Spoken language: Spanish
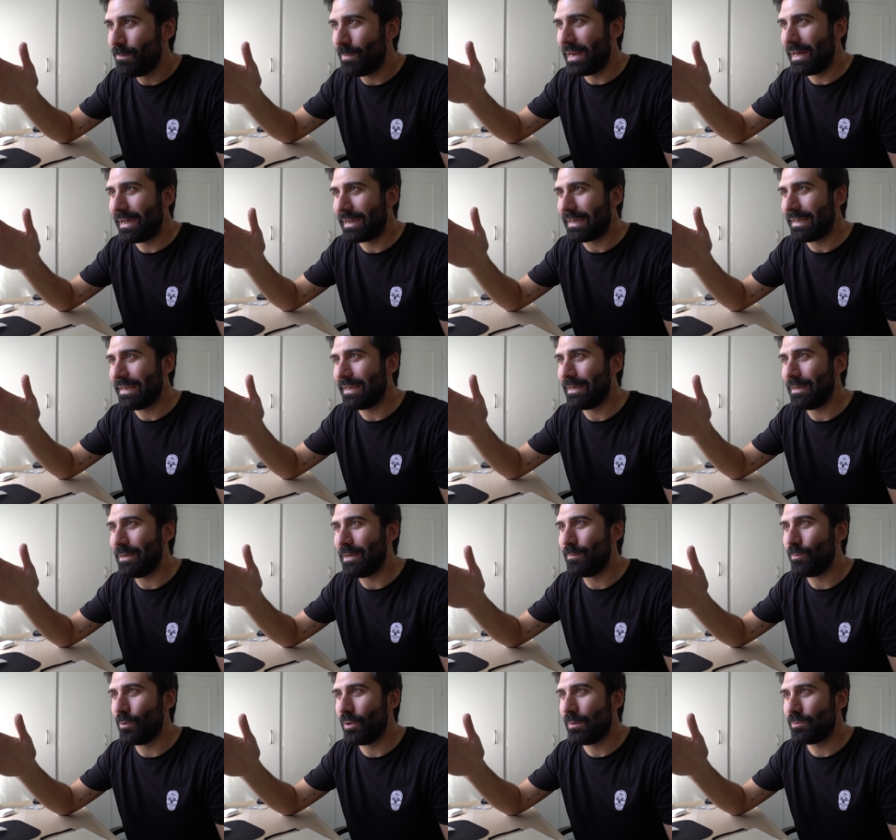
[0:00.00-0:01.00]
para que
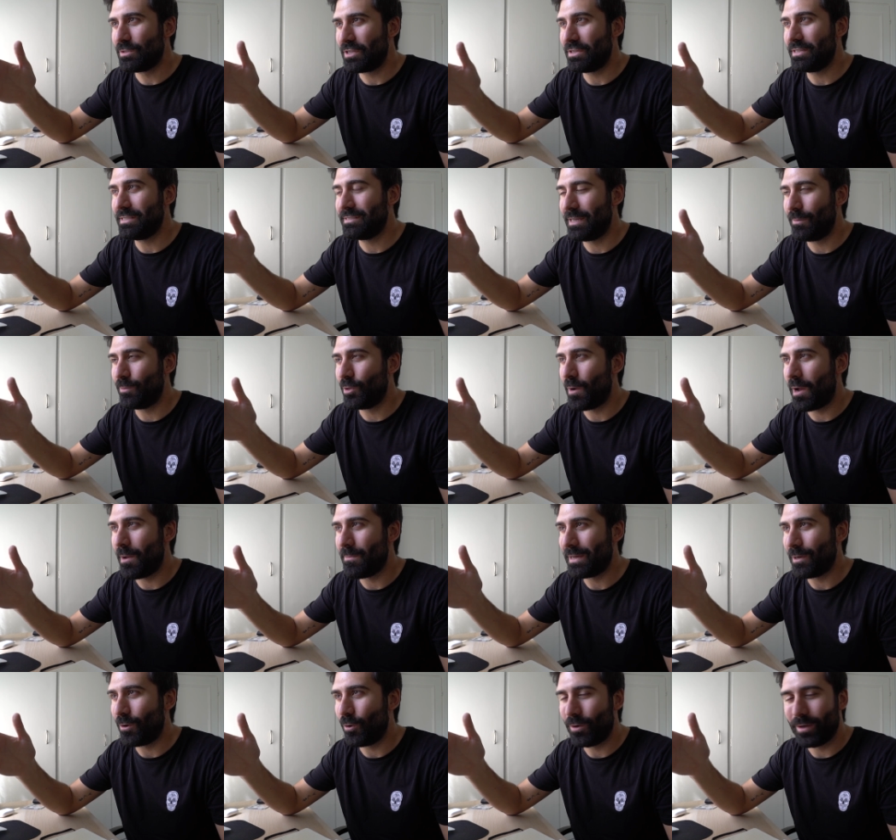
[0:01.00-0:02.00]
podamos hacer esta prueba
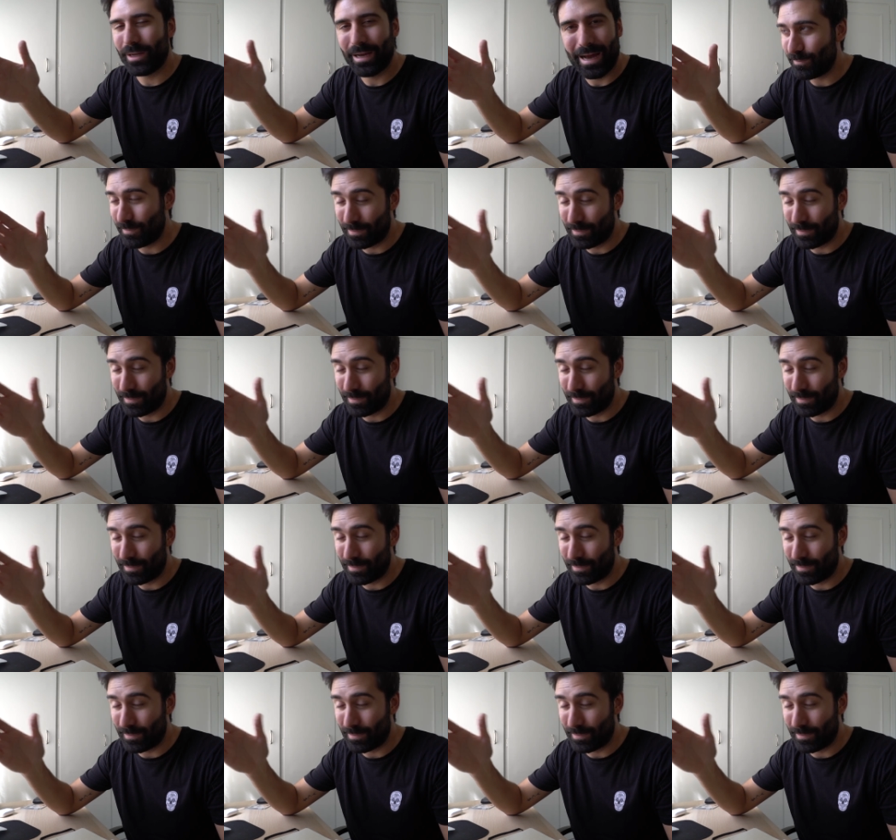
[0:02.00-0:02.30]
mejora.